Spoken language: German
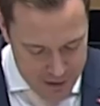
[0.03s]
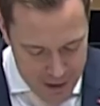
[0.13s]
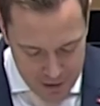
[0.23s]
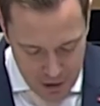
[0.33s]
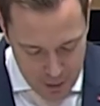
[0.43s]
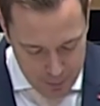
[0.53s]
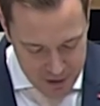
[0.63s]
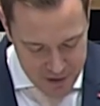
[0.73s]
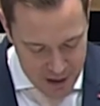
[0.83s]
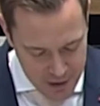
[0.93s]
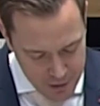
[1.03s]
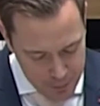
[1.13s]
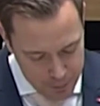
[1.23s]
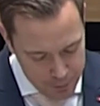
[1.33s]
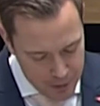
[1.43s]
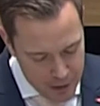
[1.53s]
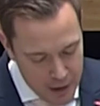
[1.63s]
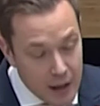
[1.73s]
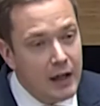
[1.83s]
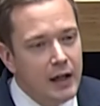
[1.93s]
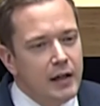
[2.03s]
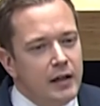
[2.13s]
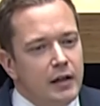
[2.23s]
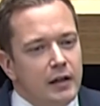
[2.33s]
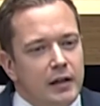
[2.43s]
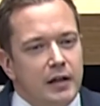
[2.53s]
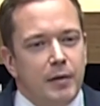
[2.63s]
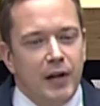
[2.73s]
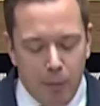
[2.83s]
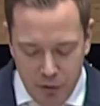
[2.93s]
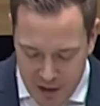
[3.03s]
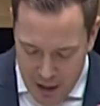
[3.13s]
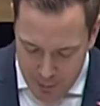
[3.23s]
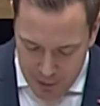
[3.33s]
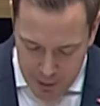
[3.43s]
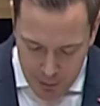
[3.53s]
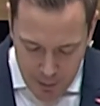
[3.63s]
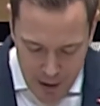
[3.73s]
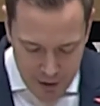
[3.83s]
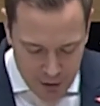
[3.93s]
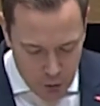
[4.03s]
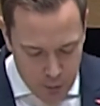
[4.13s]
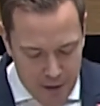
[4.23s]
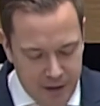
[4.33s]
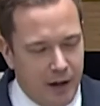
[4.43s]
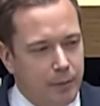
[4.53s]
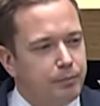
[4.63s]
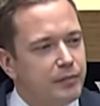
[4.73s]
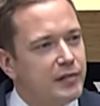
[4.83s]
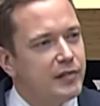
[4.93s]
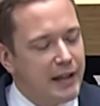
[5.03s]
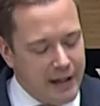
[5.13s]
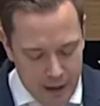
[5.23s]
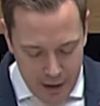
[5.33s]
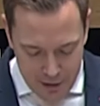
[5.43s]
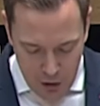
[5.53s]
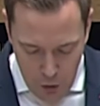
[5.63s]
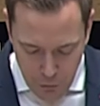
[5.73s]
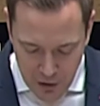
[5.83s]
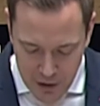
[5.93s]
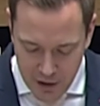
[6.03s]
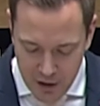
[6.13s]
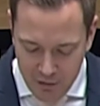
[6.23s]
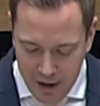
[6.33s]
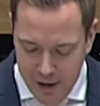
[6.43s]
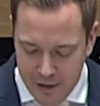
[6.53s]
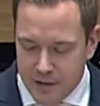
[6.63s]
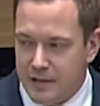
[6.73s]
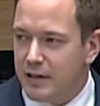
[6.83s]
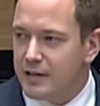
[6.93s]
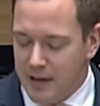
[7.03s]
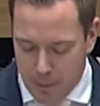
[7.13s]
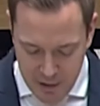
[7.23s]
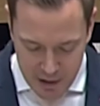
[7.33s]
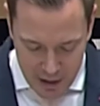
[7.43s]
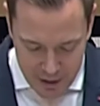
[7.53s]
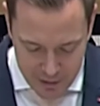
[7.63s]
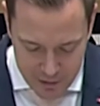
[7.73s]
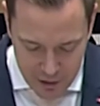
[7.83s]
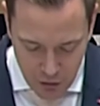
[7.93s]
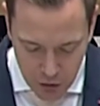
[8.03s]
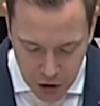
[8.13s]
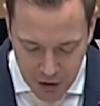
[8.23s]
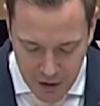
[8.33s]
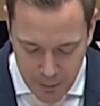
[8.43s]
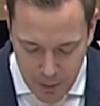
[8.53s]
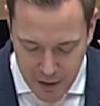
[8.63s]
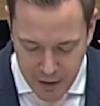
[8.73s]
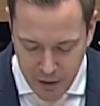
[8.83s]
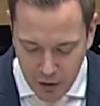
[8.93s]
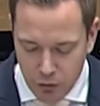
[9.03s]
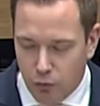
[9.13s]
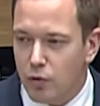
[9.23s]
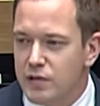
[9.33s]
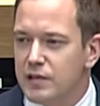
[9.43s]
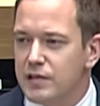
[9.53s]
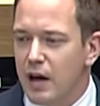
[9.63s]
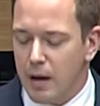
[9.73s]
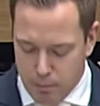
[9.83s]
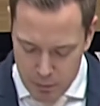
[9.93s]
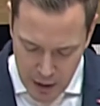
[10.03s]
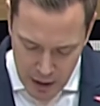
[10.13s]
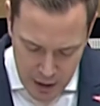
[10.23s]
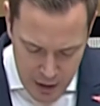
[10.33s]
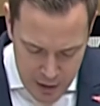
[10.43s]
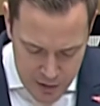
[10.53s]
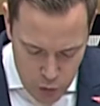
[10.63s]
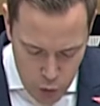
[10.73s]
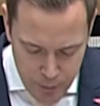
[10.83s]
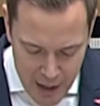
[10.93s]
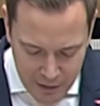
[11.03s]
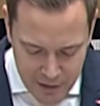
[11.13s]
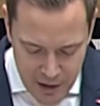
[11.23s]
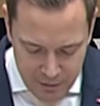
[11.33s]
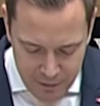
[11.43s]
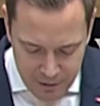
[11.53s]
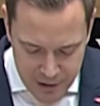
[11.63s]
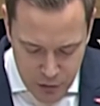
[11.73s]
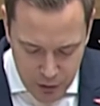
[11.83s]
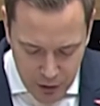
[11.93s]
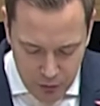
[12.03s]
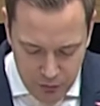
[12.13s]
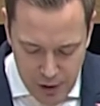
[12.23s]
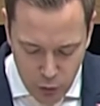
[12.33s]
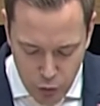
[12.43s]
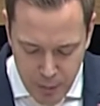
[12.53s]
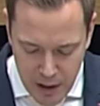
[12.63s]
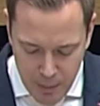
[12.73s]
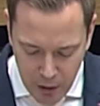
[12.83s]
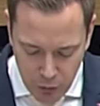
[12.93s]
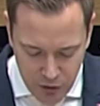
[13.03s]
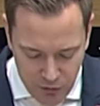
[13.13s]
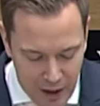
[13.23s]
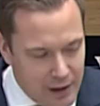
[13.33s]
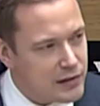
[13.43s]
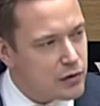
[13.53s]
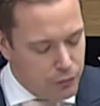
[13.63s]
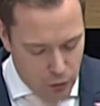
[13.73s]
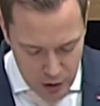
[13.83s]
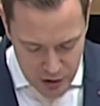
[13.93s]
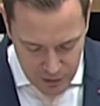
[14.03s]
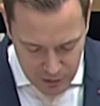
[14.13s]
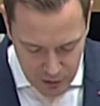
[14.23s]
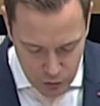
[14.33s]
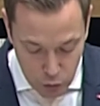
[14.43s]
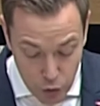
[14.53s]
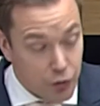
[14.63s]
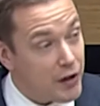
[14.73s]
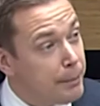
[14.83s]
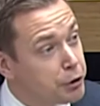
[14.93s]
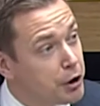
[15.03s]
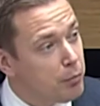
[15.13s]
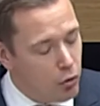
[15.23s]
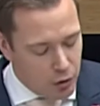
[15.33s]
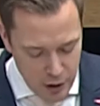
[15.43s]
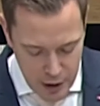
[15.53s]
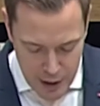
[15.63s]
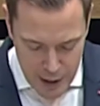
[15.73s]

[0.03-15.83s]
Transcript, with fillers: Sehr geehrter Herr Präsident, liebe Damen und Herren, liebe Berlinerinnen und Berliner. Träger der öffentlichen Gewalt ist die Gesamtheit der Deutschen, die in Berlin ihren Wohnsitz haben. Sie üben nach dieser Verfassung ihren Willen unmittelbar durch Wahl zur Volksvertretung und durch Abstimmung,